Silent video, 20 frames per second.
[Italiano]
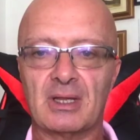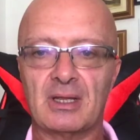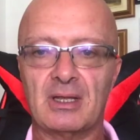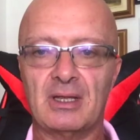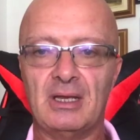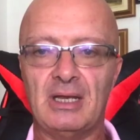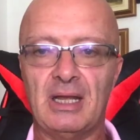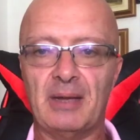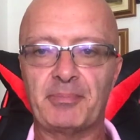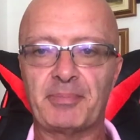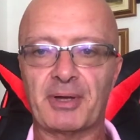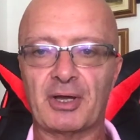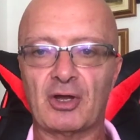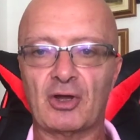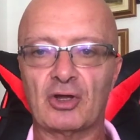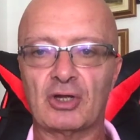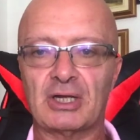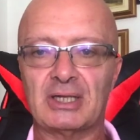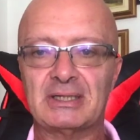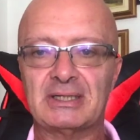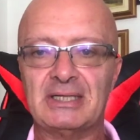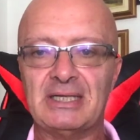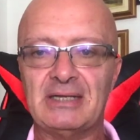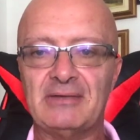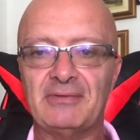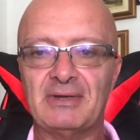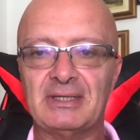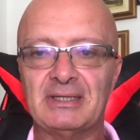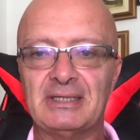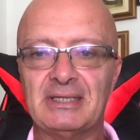la
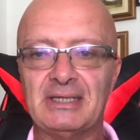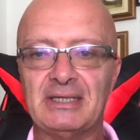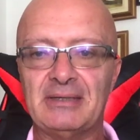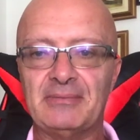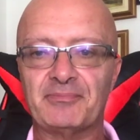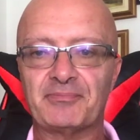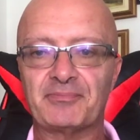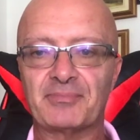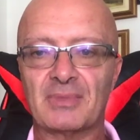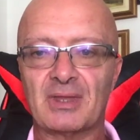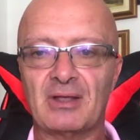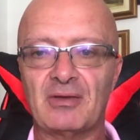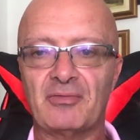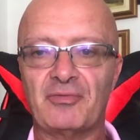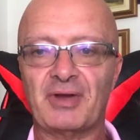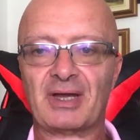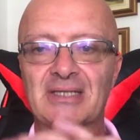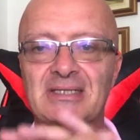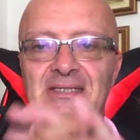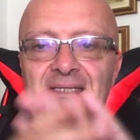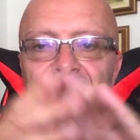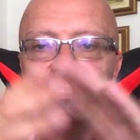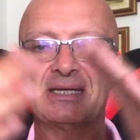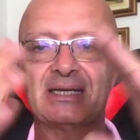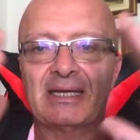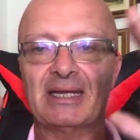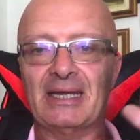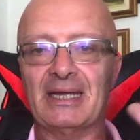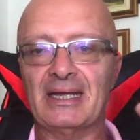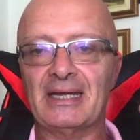prerogativa di far sì
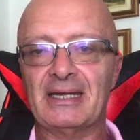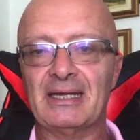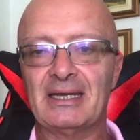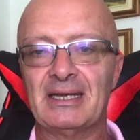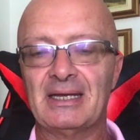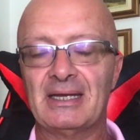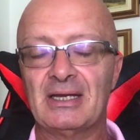che